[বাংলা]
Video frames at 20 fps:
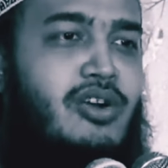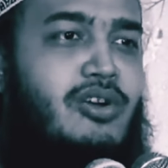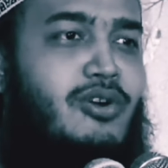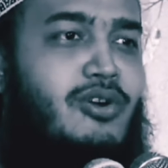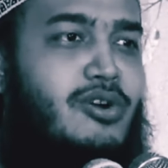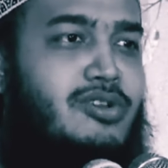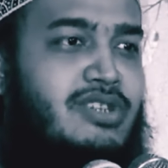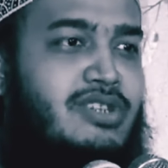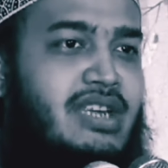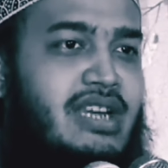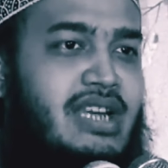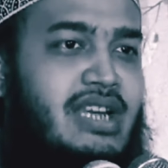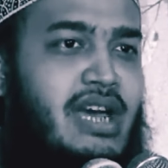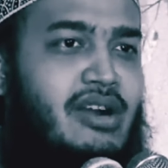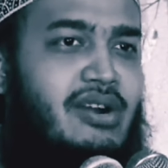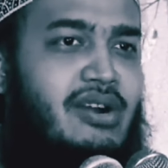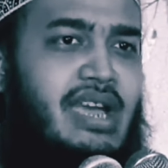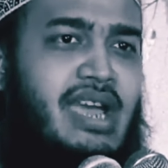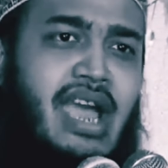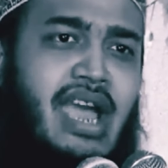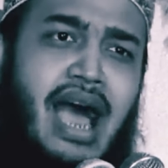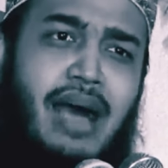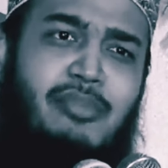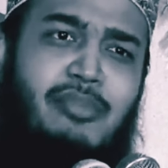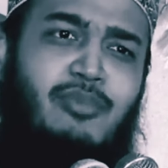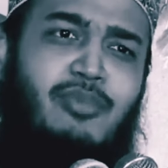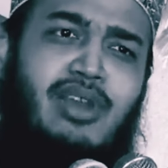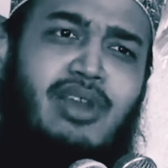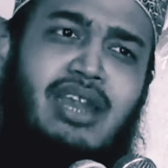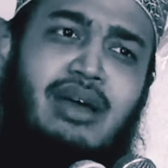কষ্টের কারণে আমি
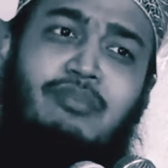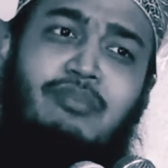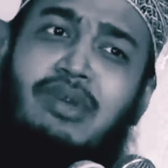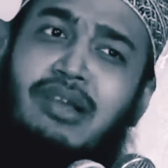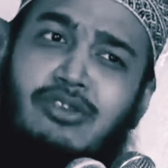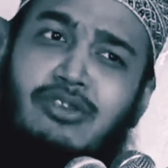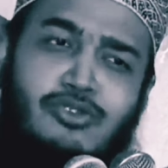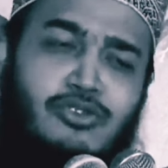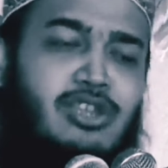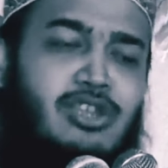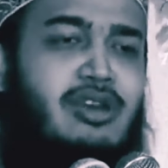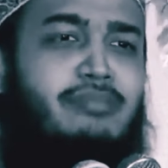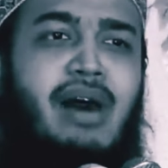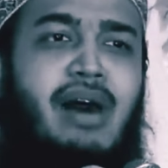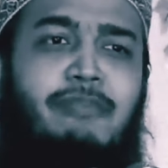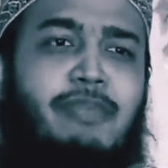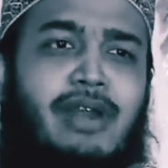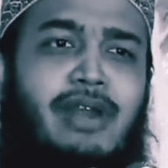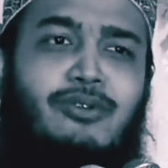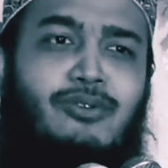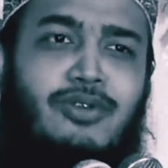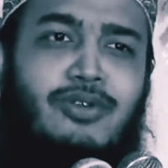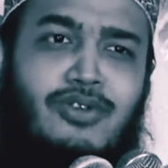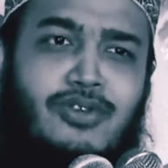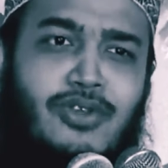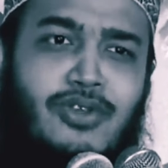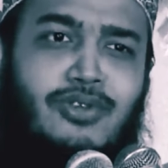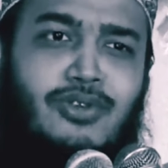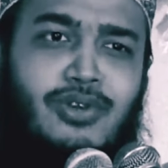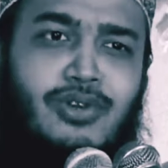বললাম যদিও মাপার কোনো
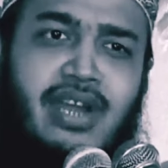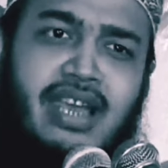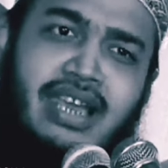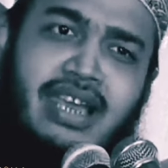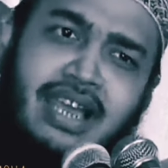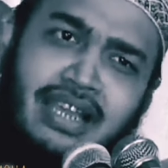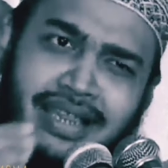যন্ত্র নেই